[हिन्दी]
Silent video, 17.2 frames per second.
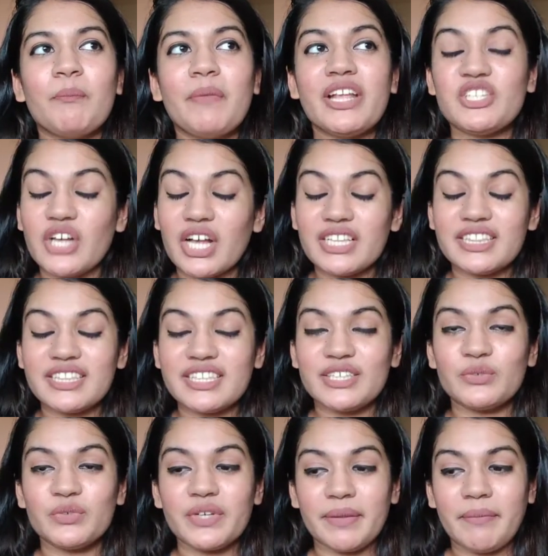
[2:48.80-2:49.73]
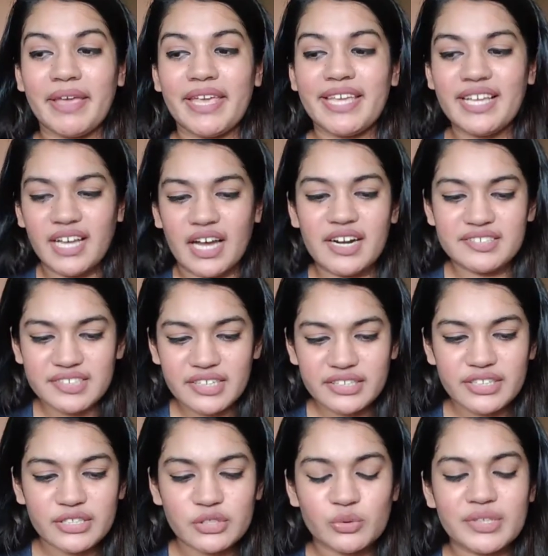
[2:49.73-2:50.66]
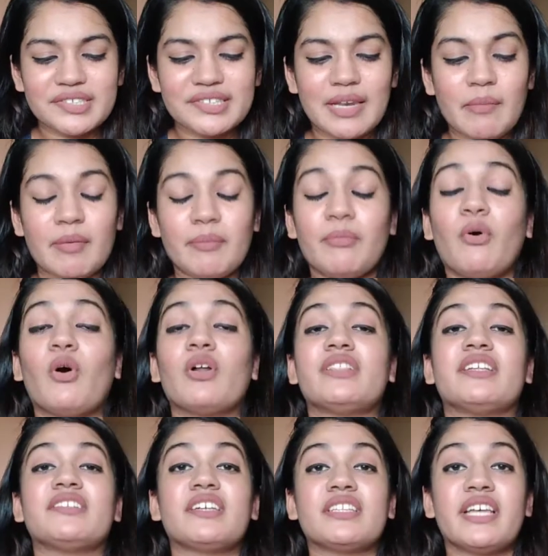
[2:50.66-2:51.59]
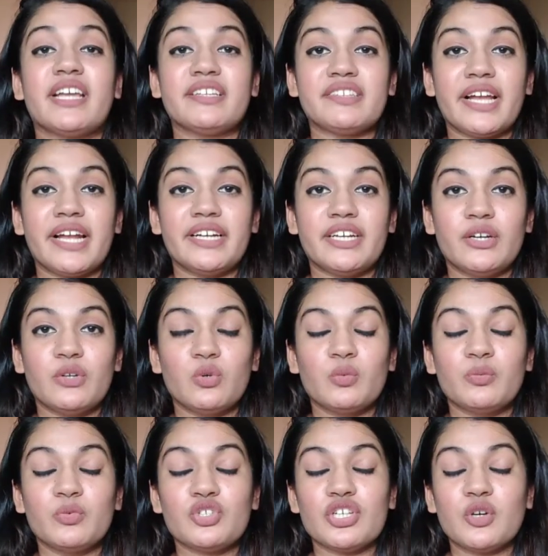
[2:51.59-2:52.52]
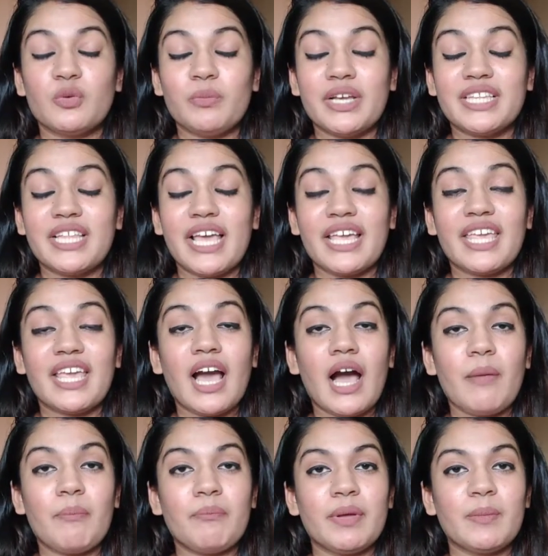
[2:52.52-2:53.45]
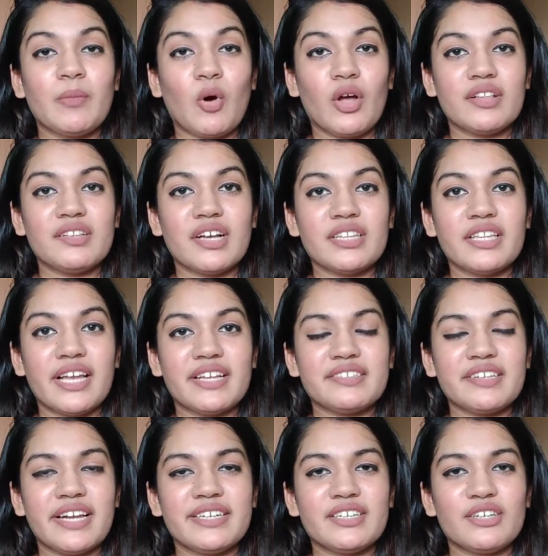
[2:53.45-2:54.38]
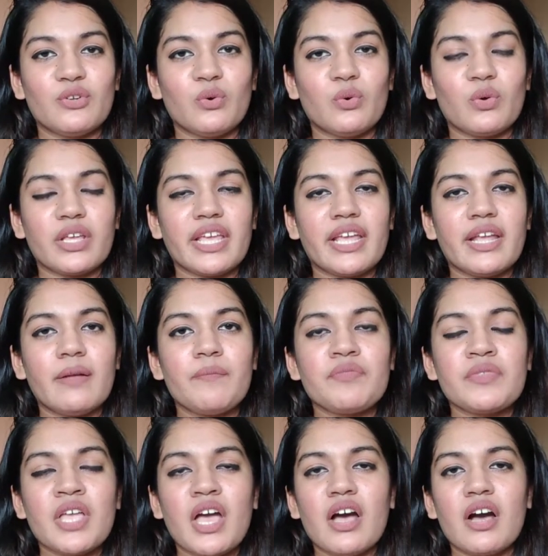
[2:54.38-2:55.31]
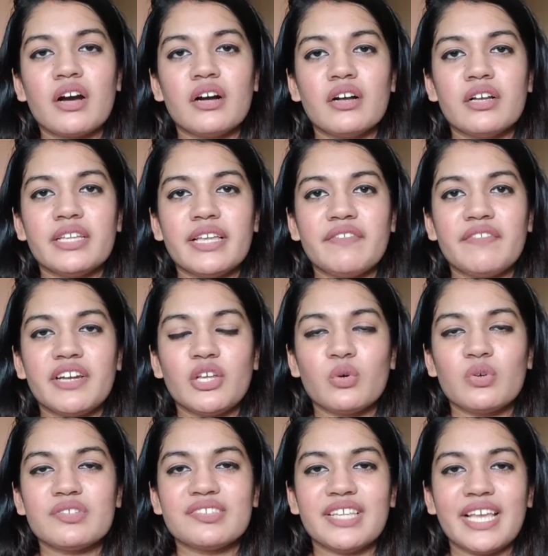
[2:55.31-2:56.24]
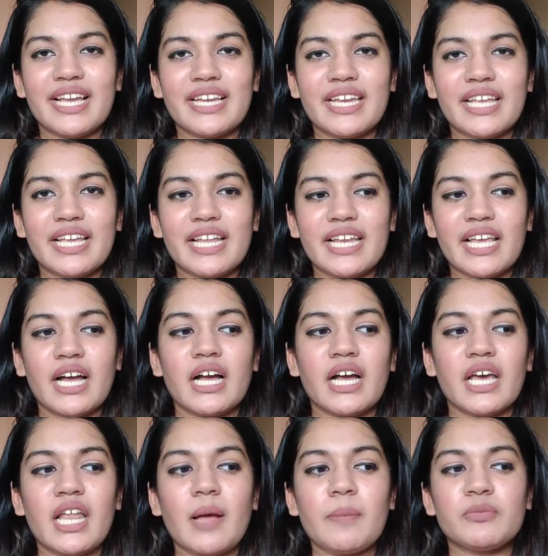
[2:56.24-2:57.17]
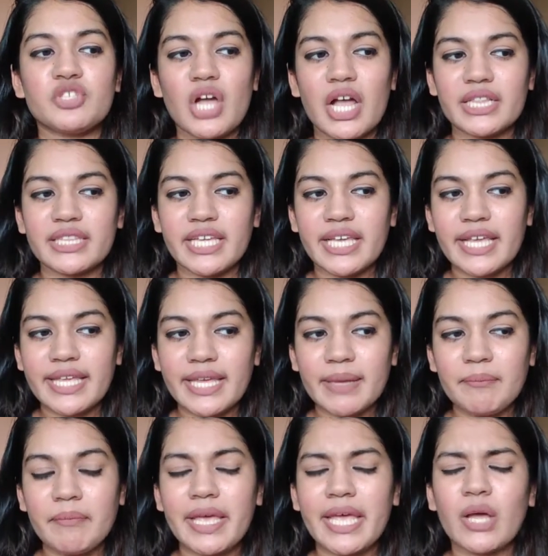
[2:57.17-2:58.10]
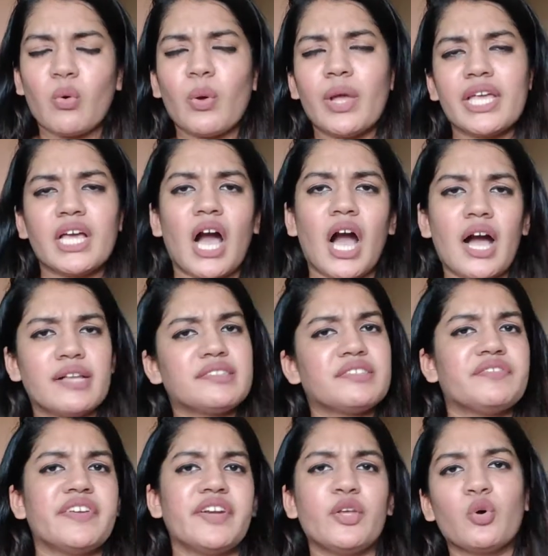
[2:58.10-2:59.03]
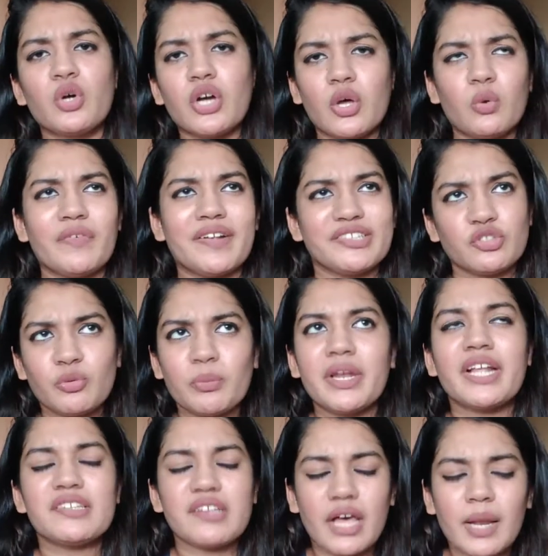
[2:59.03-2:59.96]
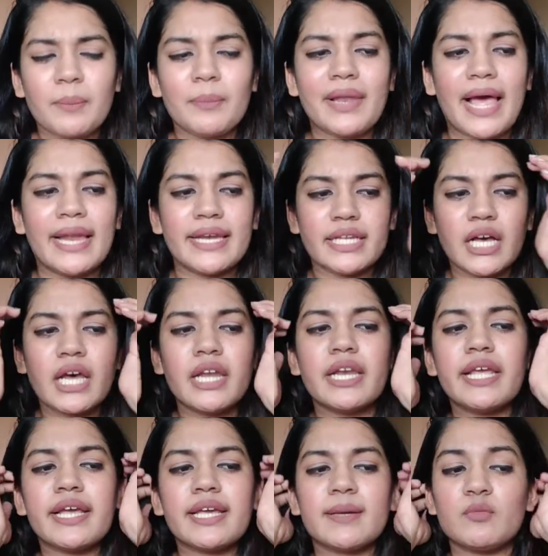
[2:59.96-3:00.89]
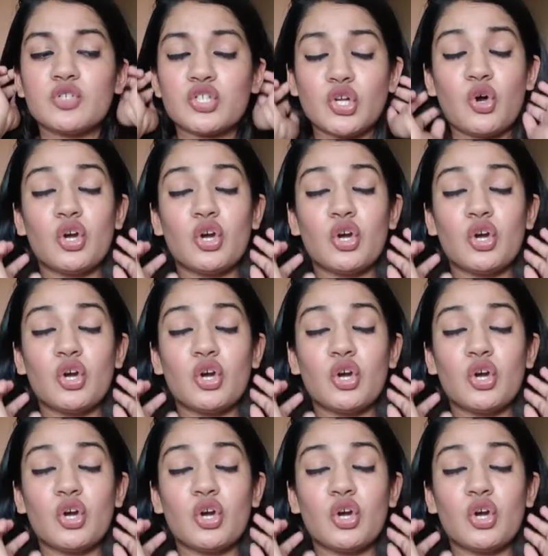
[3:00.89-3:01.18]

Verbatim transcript: मैं जानती हूँ कि मैं ये कर सकती हूँ इसलिए मैं बहुत ही ज़्यादा एक्साइटेड हूँ मुझे उम्मीद है कि आप भी बहुत ज़्यादा एक्साइटेड होंगे ये वीडियोस देखने के लिए अगर आप चाहते हैं कि मैं कोई खास वीडियो करूँ वैसे तो मैंने सारा प्लान कर लिया कि मुझे